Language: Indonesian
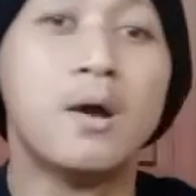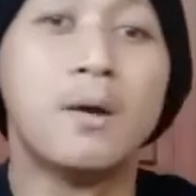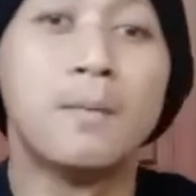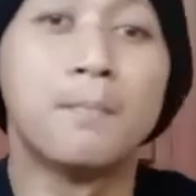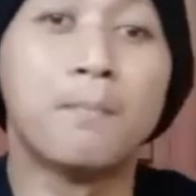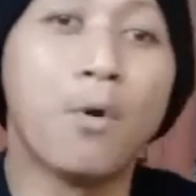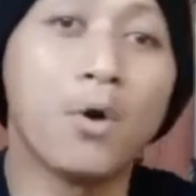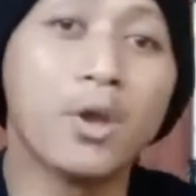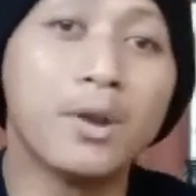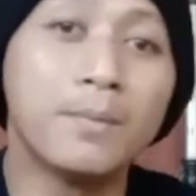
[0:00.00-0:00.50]

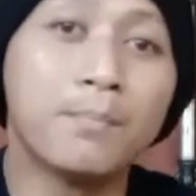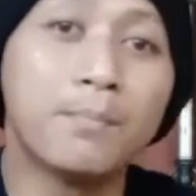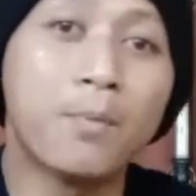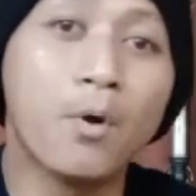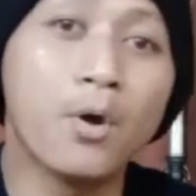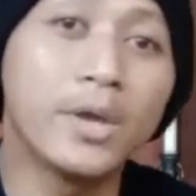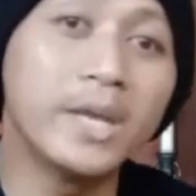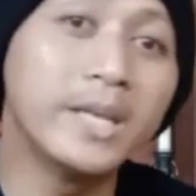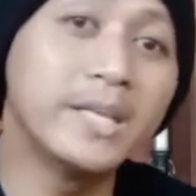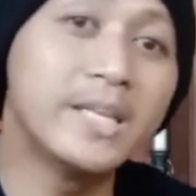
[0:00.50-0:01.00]

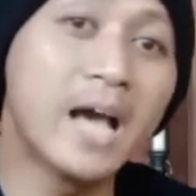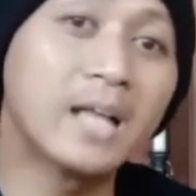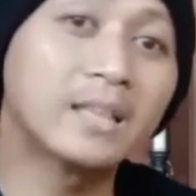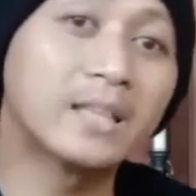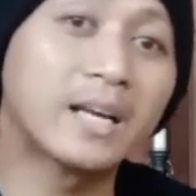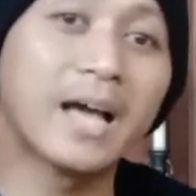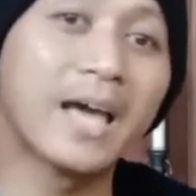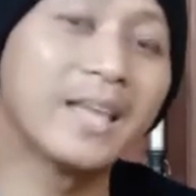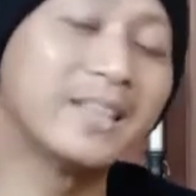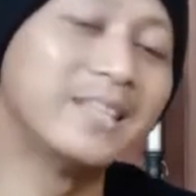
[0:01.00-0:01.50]
poin-poin yang
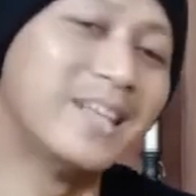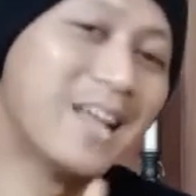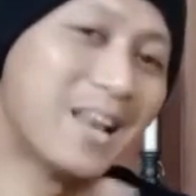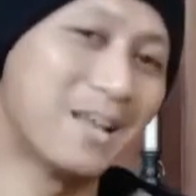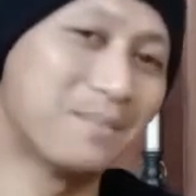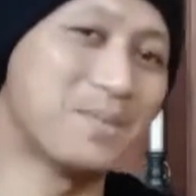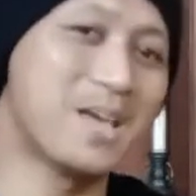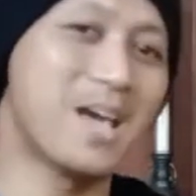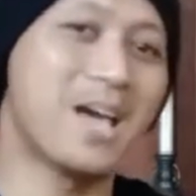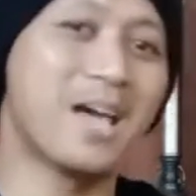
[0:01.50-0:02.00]
terkait di
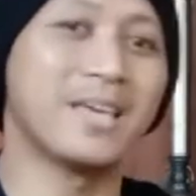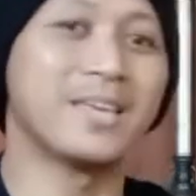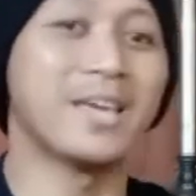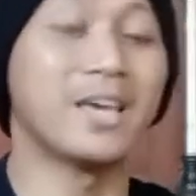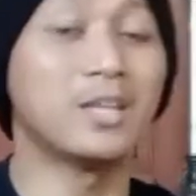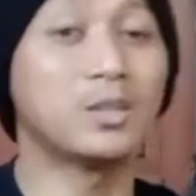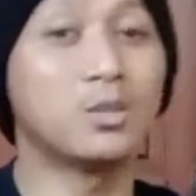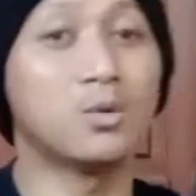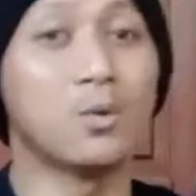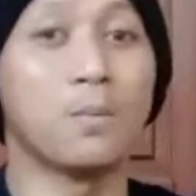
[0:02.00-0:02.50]
dalamnya,
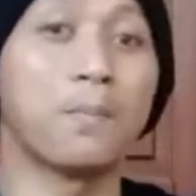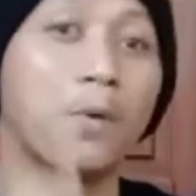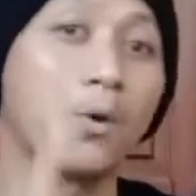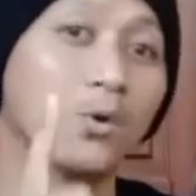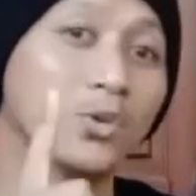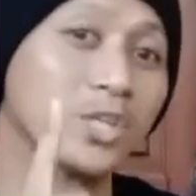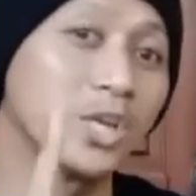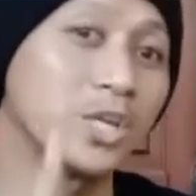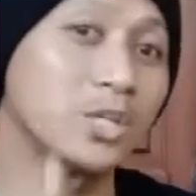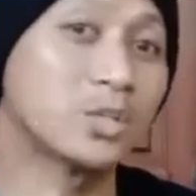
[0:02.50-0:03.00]
yaitu
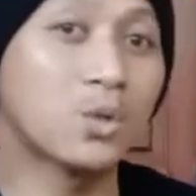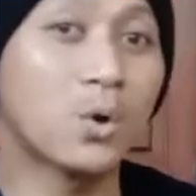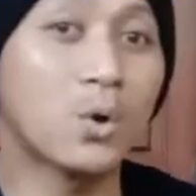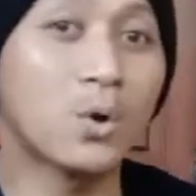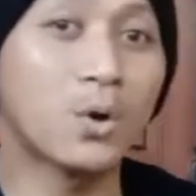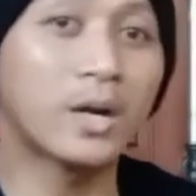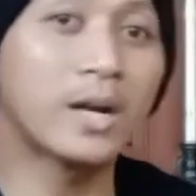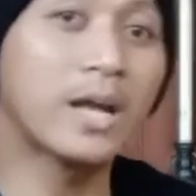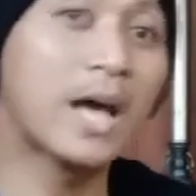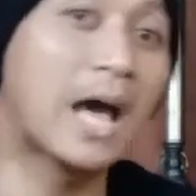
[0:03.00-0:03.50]

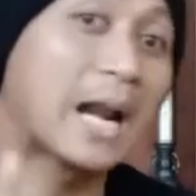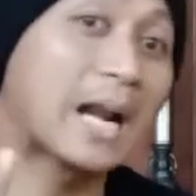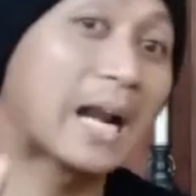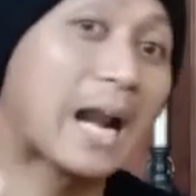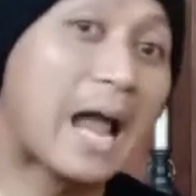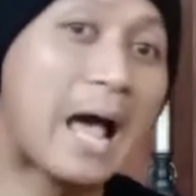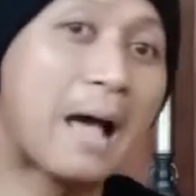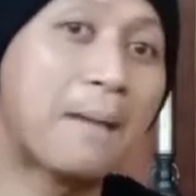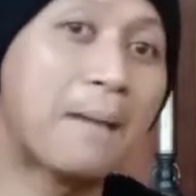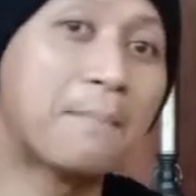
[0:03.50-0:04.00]
prosesor,
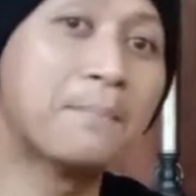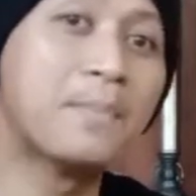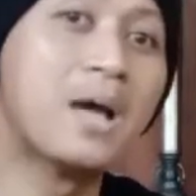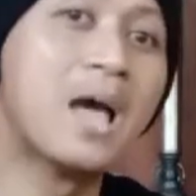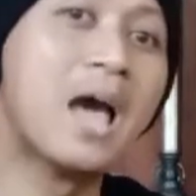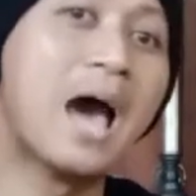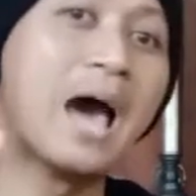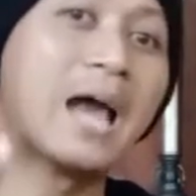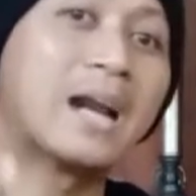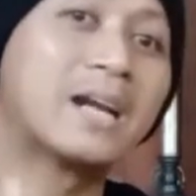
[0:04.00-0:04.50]
RAM,
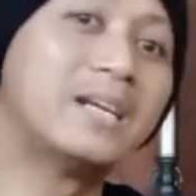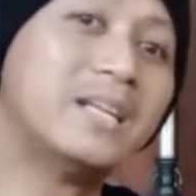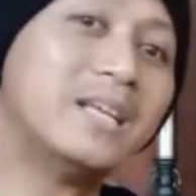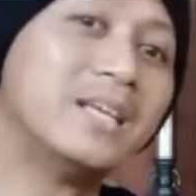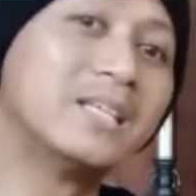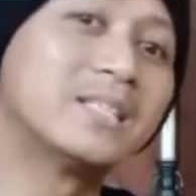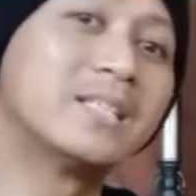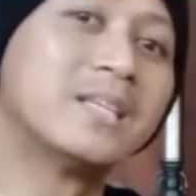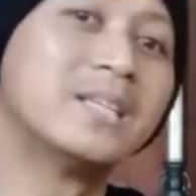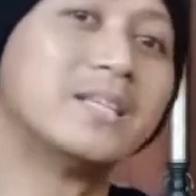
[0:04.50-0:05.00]
hard
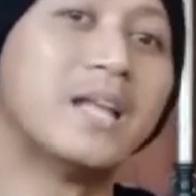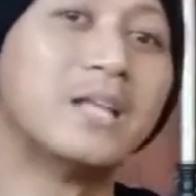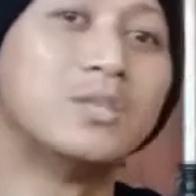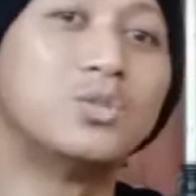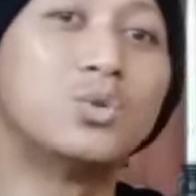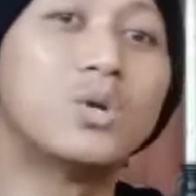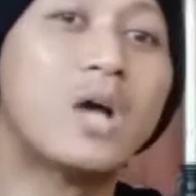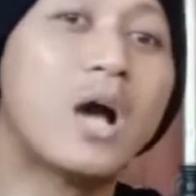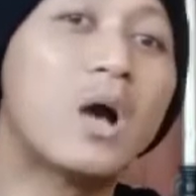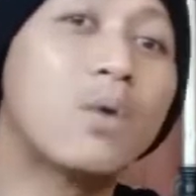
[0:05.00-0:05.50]
disk, dan
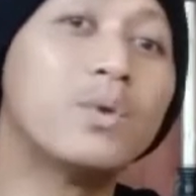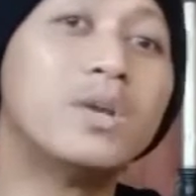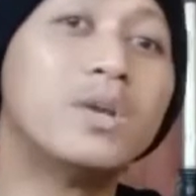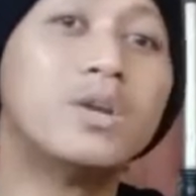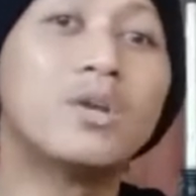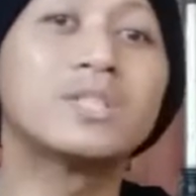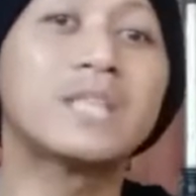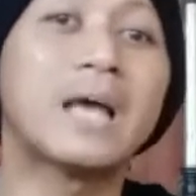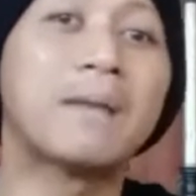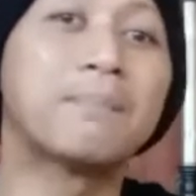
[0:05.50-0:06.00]
juga
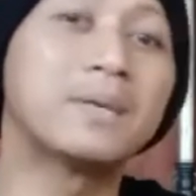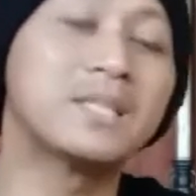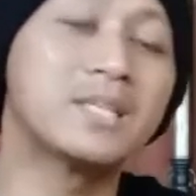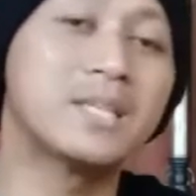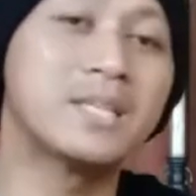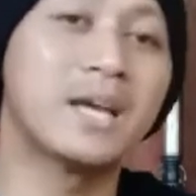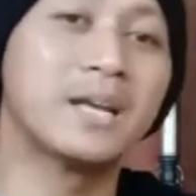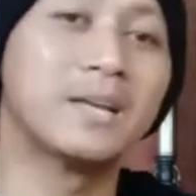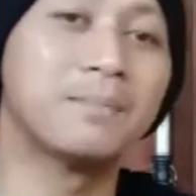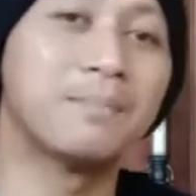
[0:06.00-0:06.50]
Windows apa sih
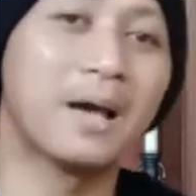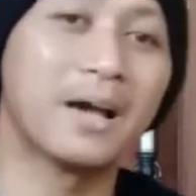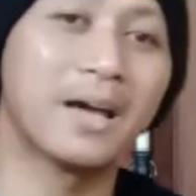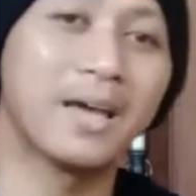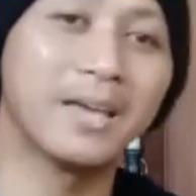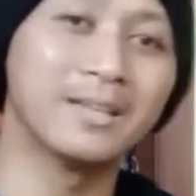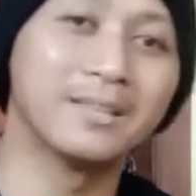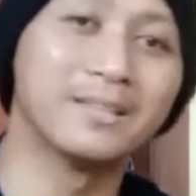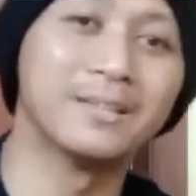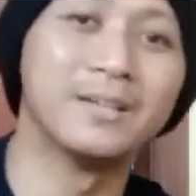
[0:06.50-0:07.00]
yang
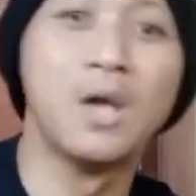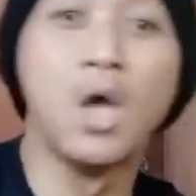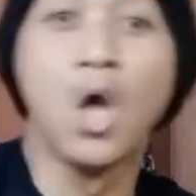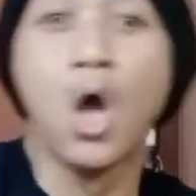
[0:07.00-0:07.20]
dipakai gitu.